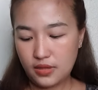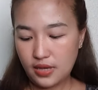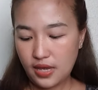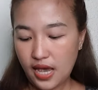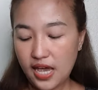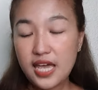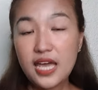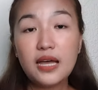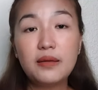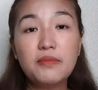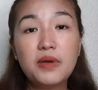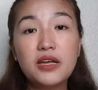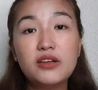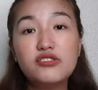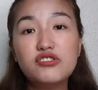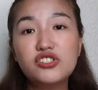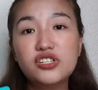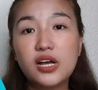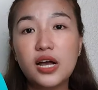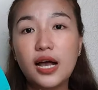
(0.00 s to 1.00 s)
Ayan, meron
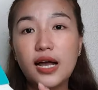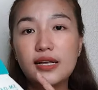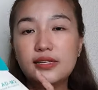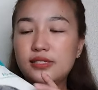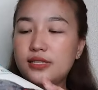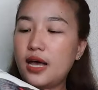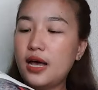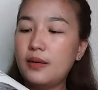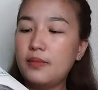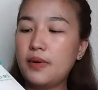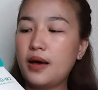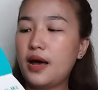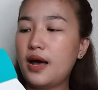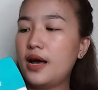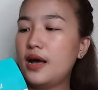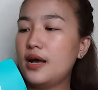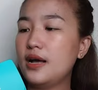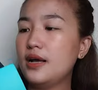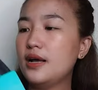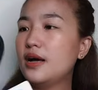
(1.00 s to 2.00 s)
siyang
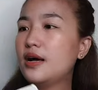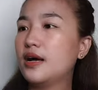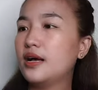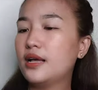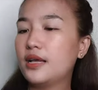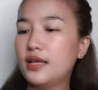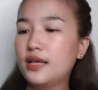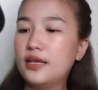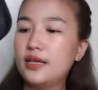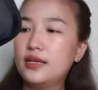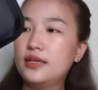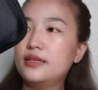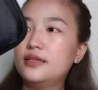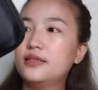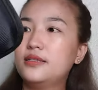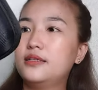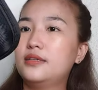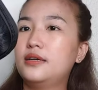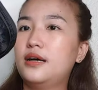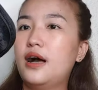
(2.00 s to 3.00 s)
kasamang
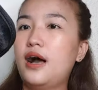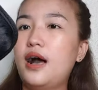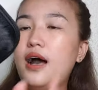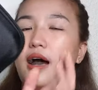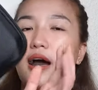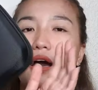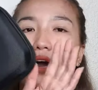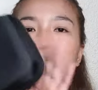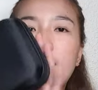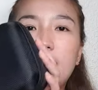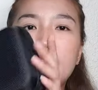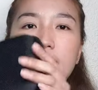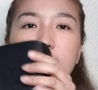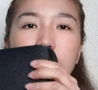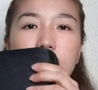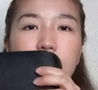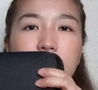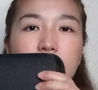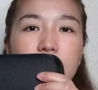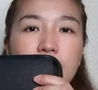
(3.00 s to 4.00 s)
uh,
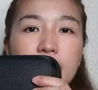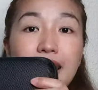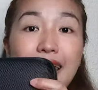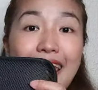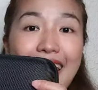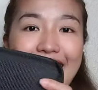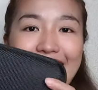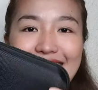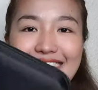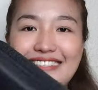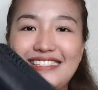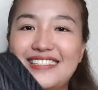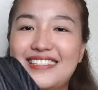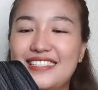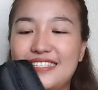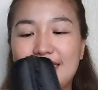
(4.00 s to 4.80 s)
case.